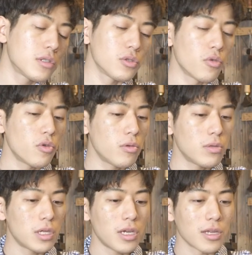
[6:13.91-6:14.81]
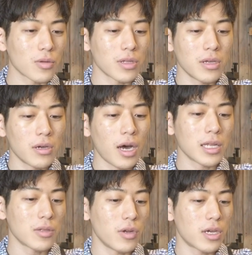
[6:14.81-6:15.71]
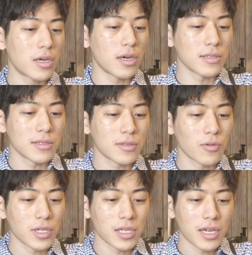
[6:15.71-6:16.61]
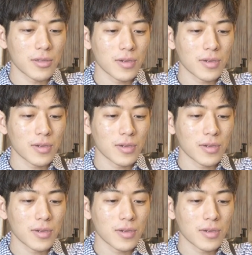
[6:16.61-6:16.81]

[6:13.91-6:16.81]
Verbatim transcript: ジョン・ロブだな」とかね「あトリッカーズストーだな」とか